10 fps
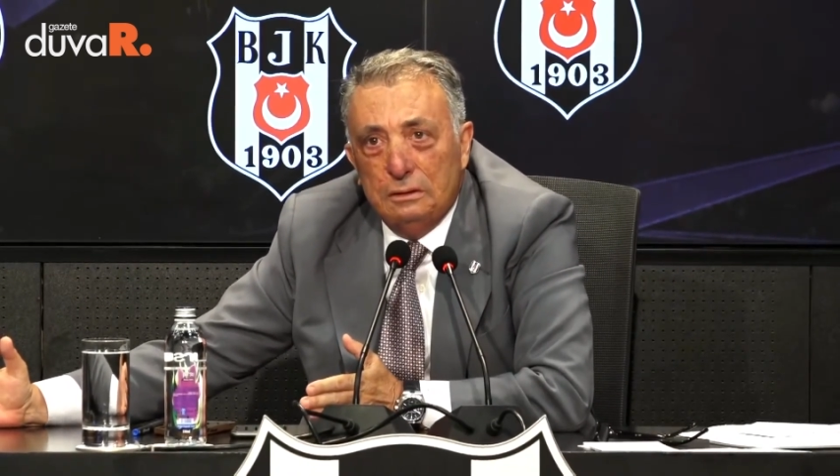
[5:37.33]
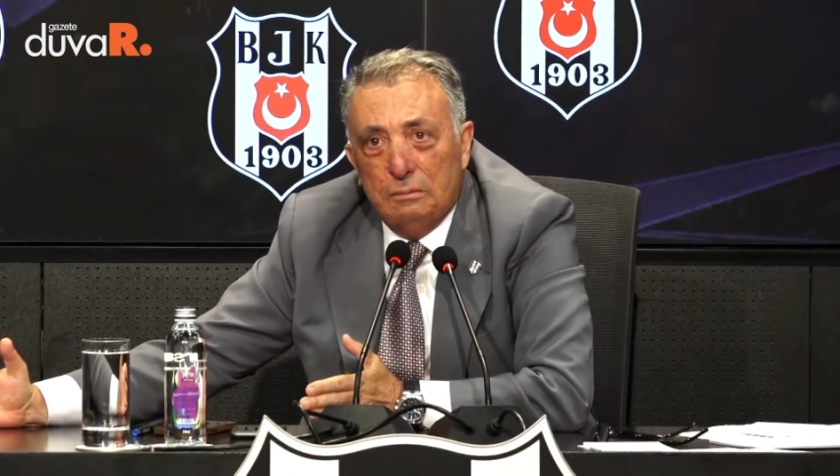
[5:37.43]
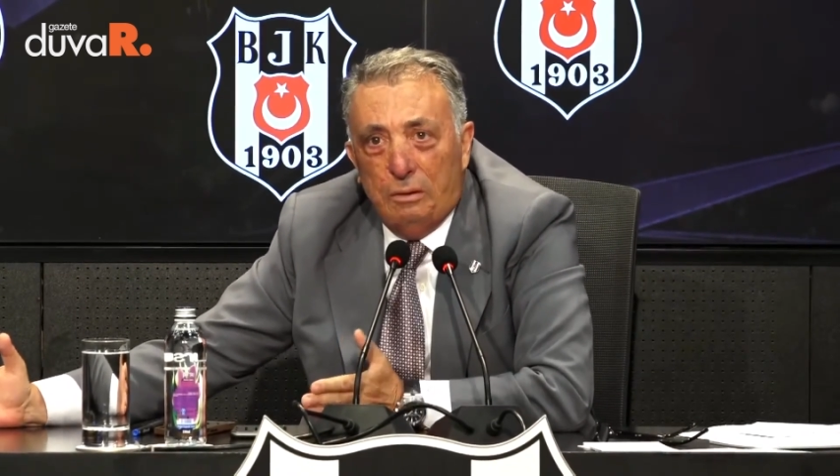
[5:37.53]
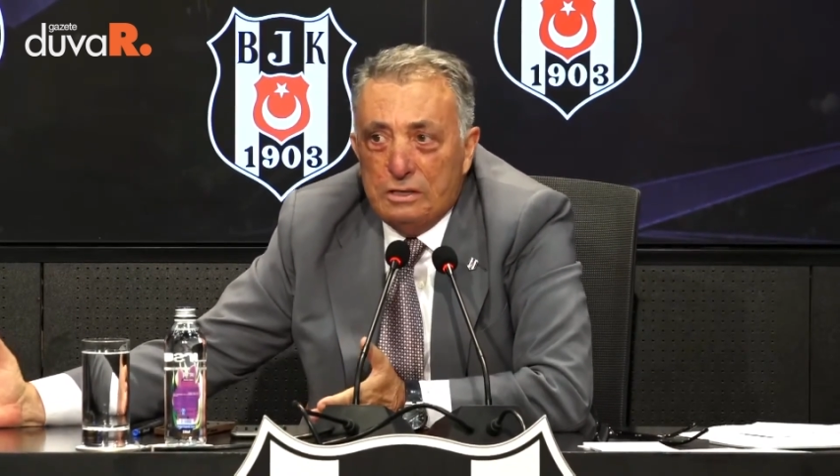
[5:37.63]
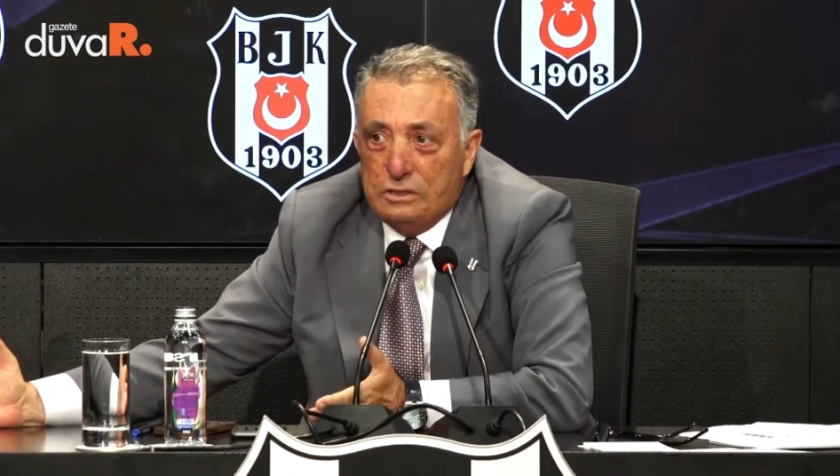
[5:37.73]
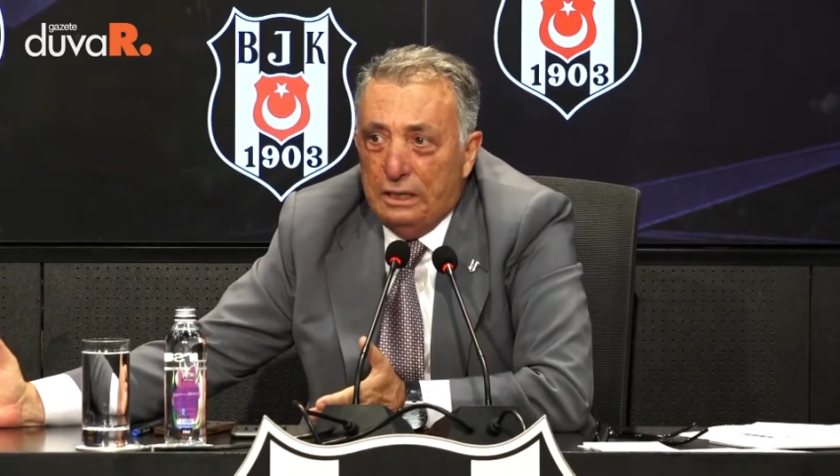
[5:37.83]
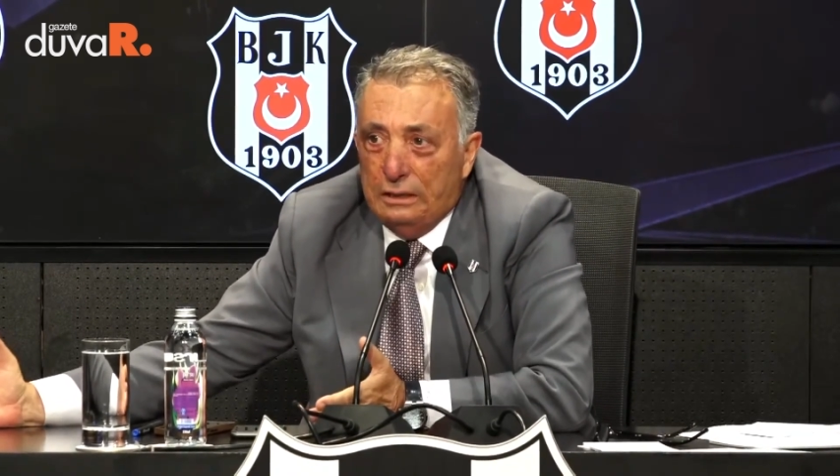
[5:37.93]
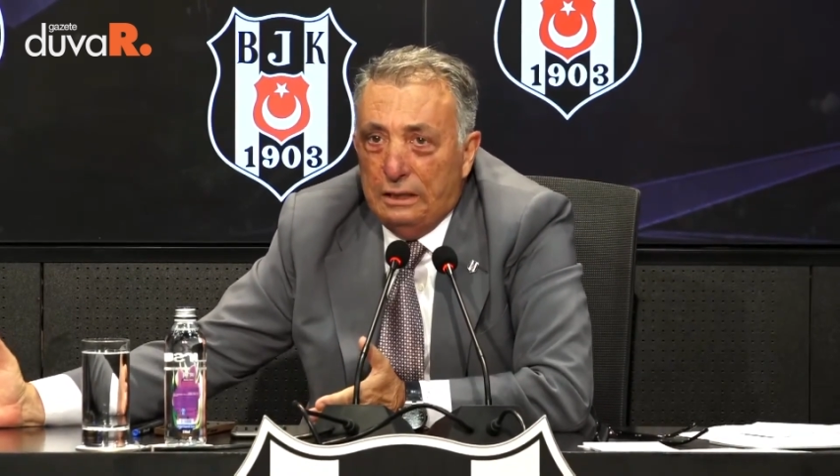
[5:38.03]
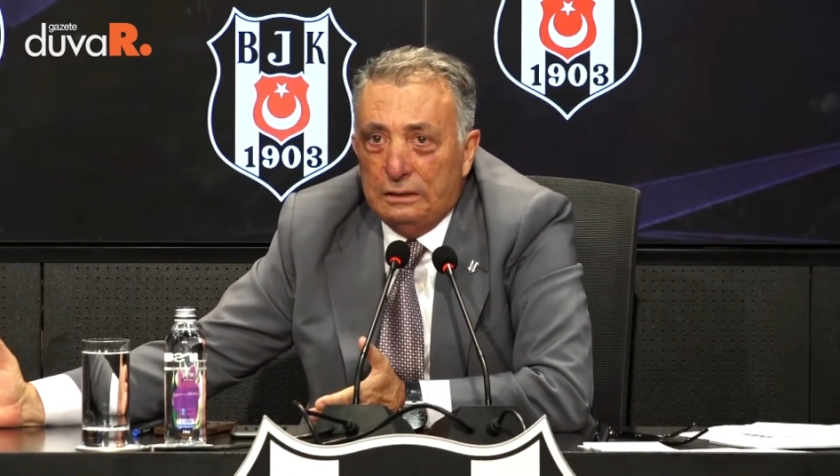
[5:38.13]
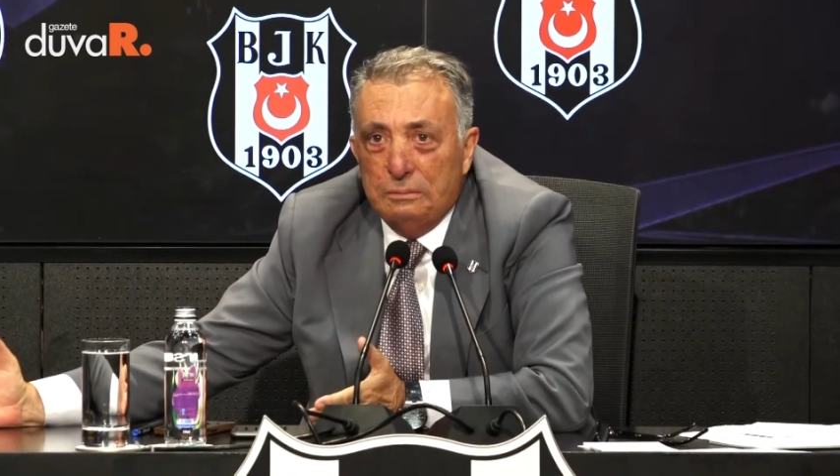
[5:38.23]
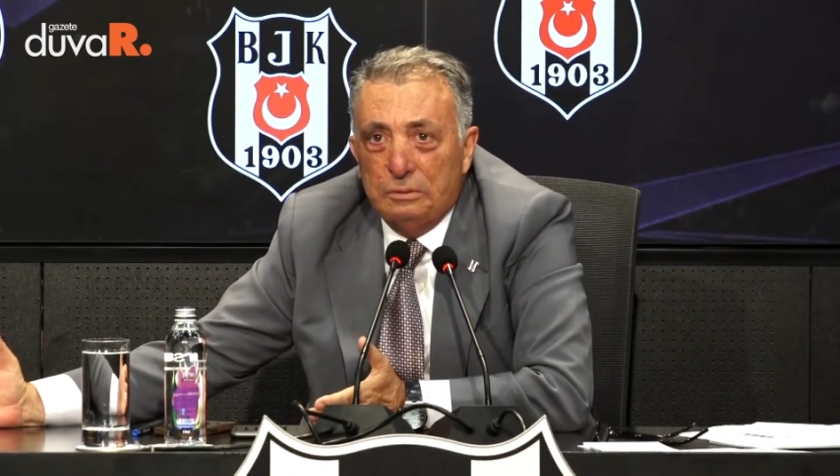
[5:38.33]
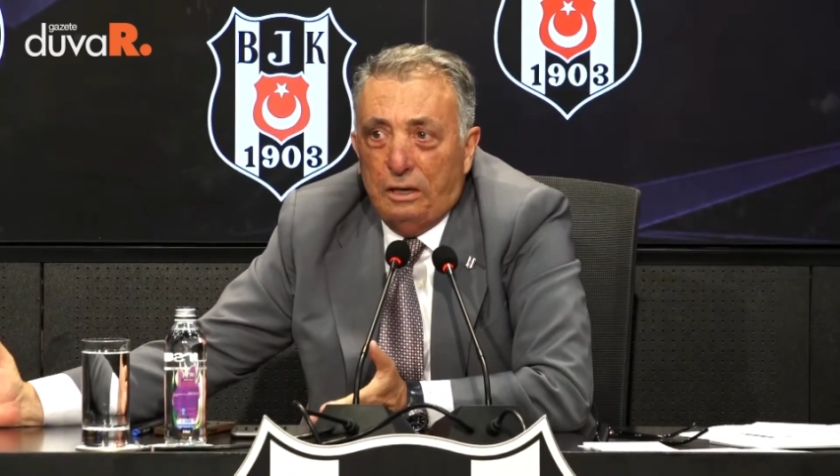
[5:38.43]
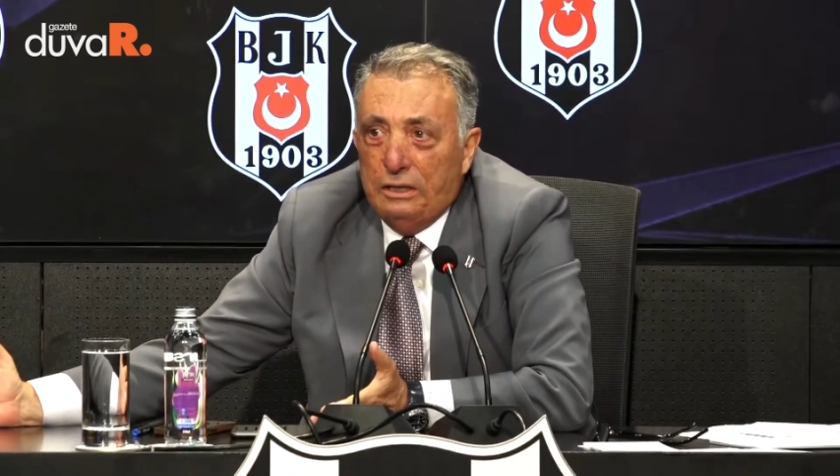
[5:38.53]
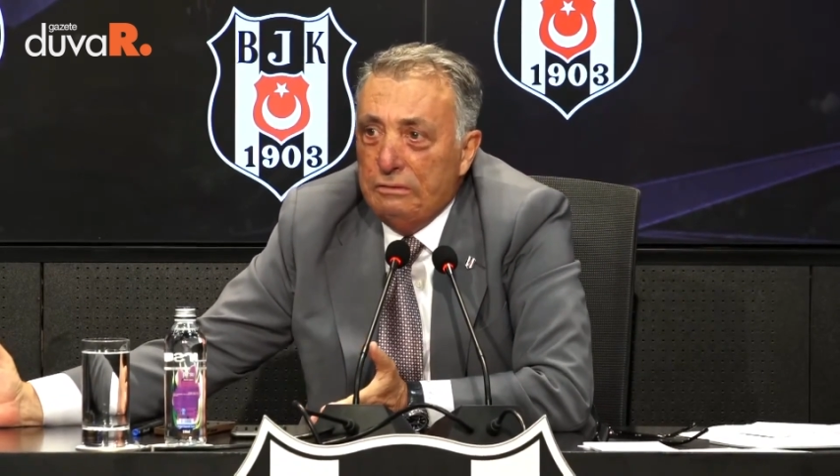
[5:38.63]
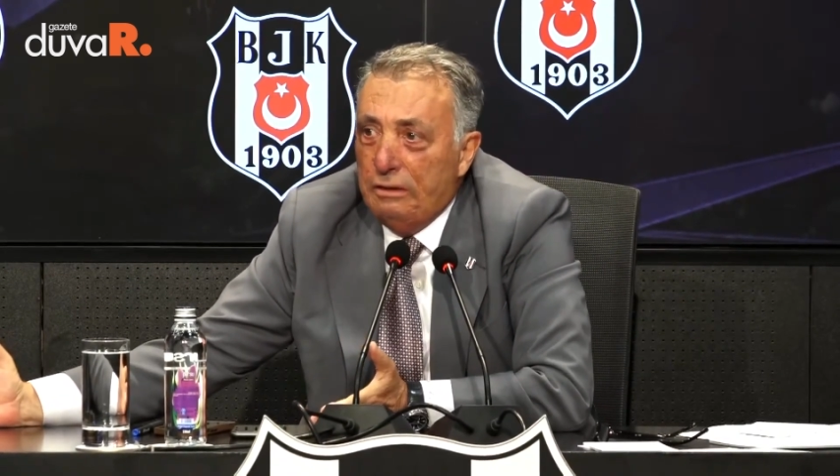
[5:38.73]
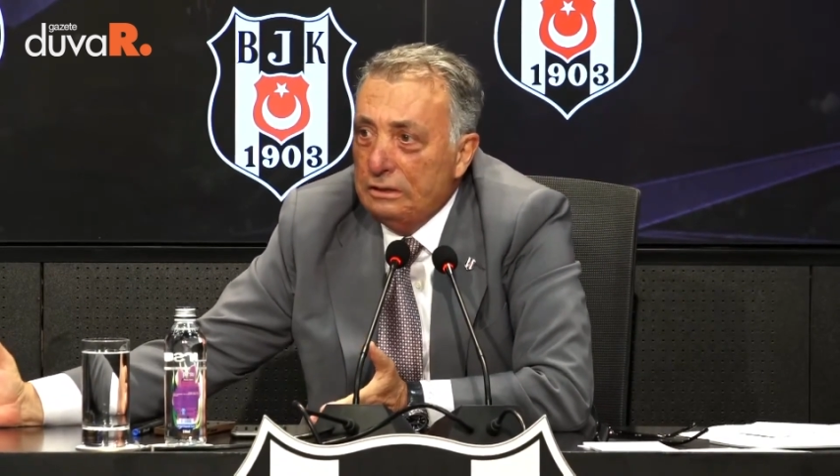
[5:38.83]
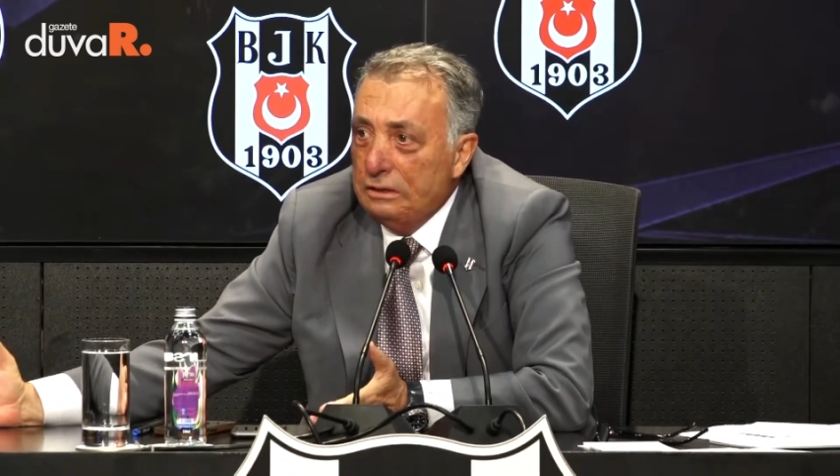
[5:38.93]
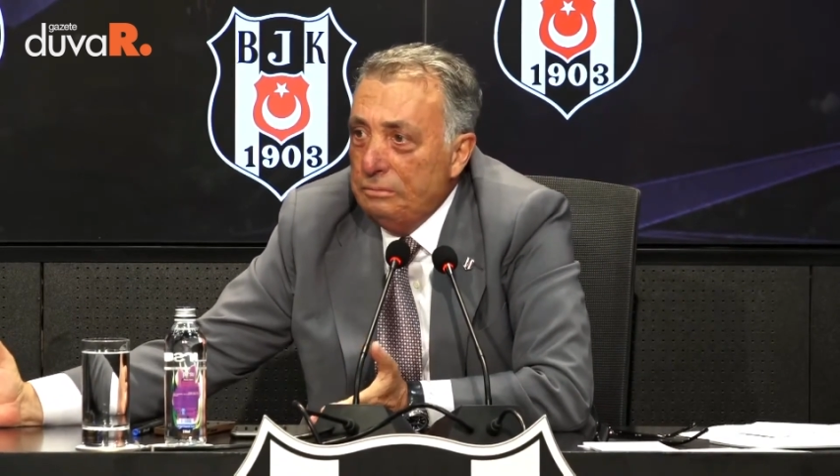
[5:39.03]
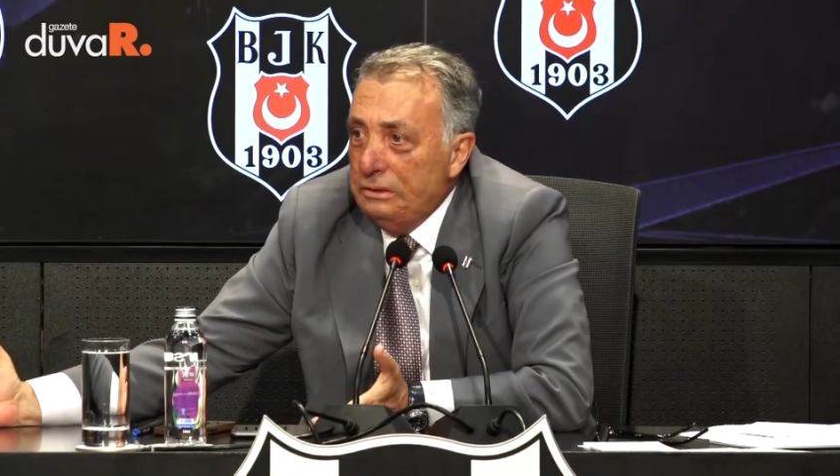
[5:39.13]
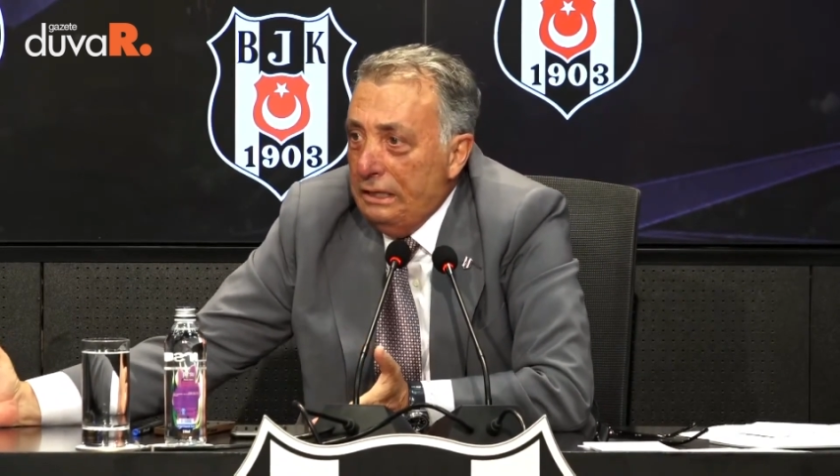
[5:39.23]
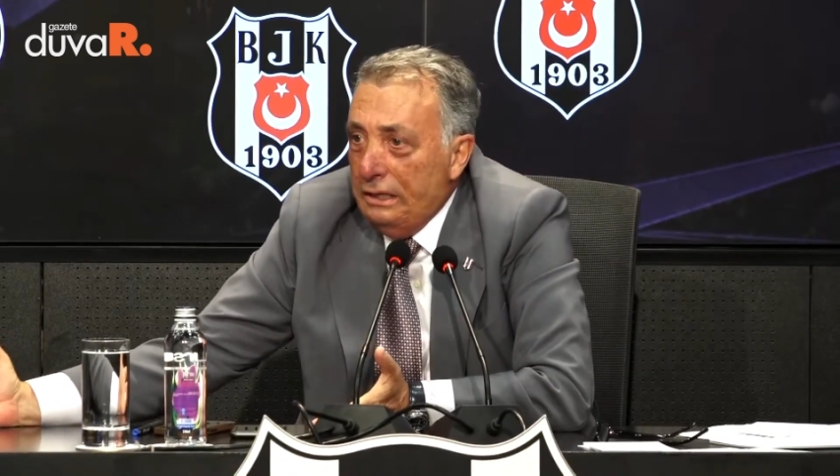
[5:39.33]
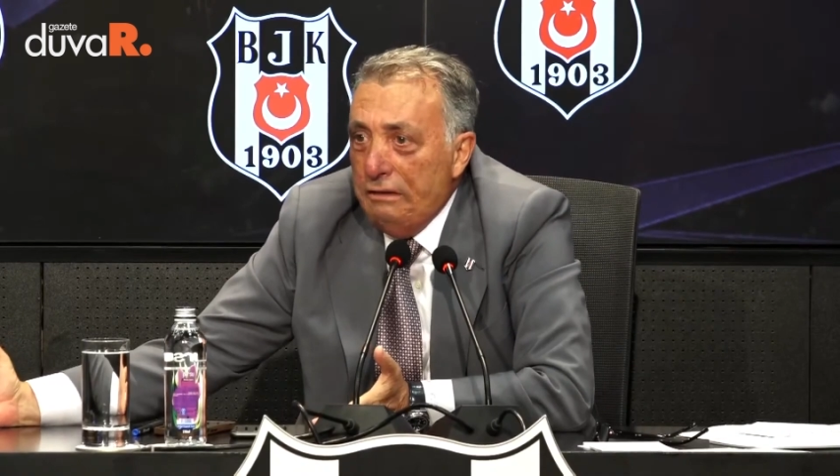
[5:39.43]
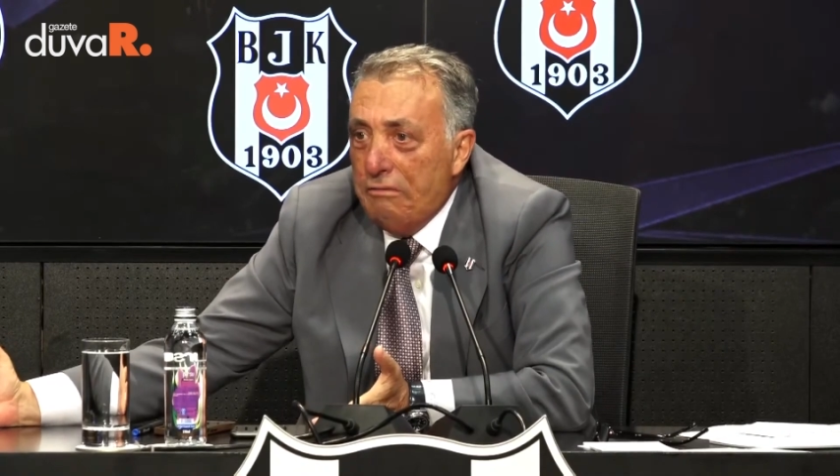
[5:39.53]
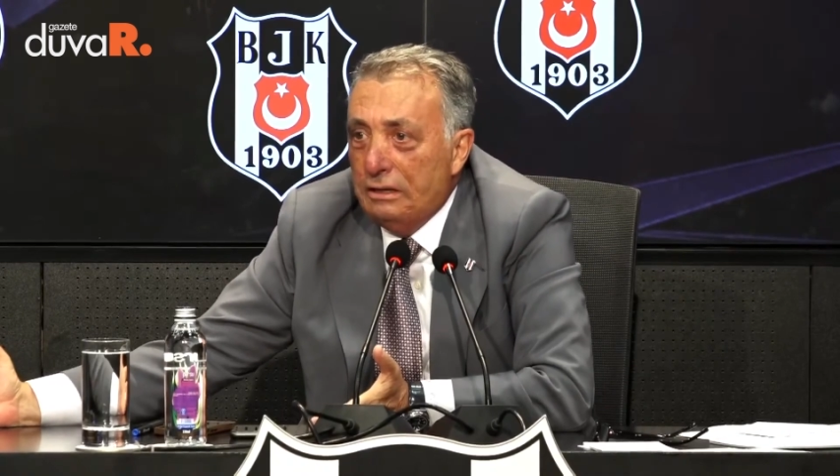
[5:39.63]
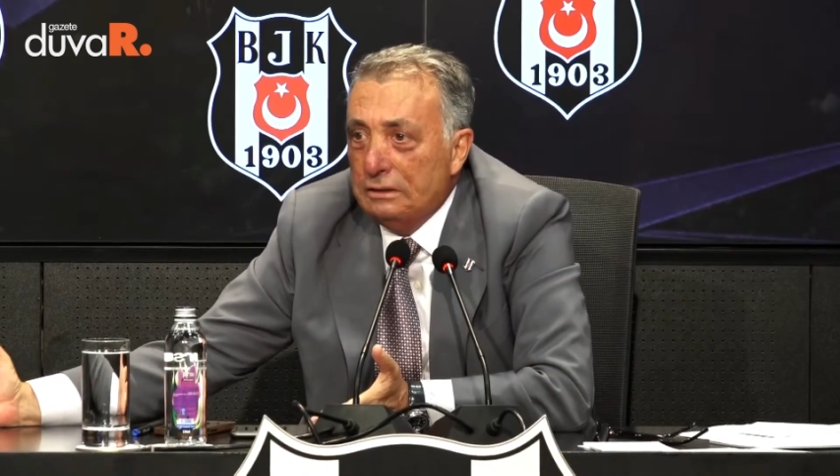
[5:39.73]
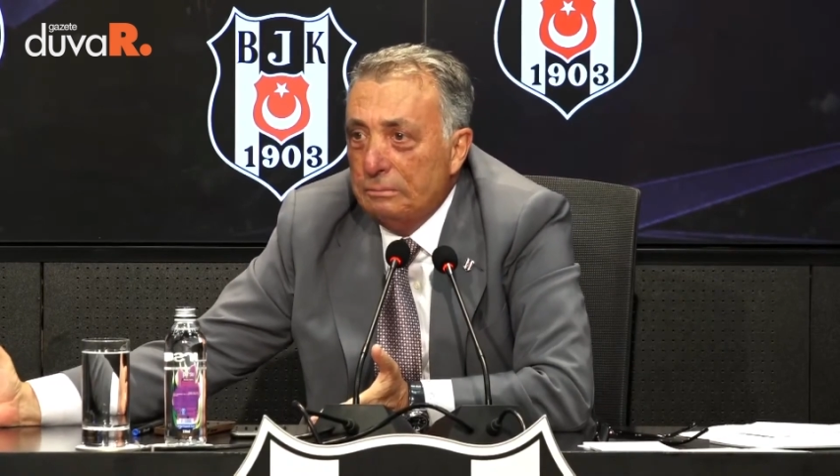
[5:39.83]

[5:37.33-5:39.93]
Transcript: Bazı şeylerde bir hayır vardır, bir nedeni vardır.